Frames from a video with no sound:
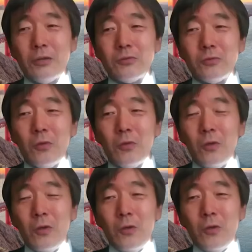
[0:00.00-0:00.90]
なる
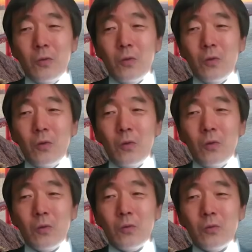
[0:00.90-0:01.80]
と、
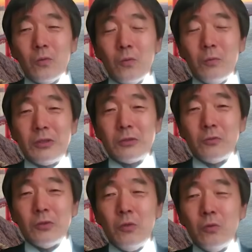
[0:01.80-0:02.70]
これまた
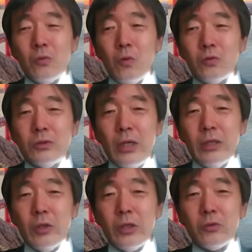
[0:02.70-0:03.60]
日本の国内
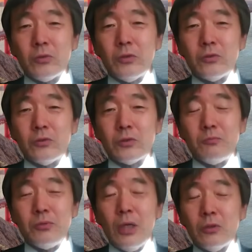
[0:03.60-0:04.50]
への影響でいうと、
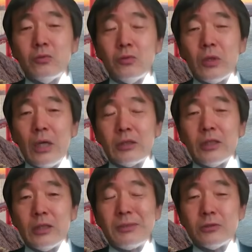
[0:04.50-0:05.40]
物価はどんどんと上がっ
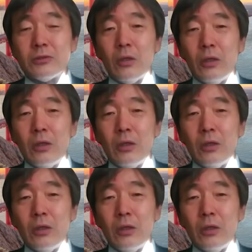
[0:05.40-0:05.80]
ていきますと。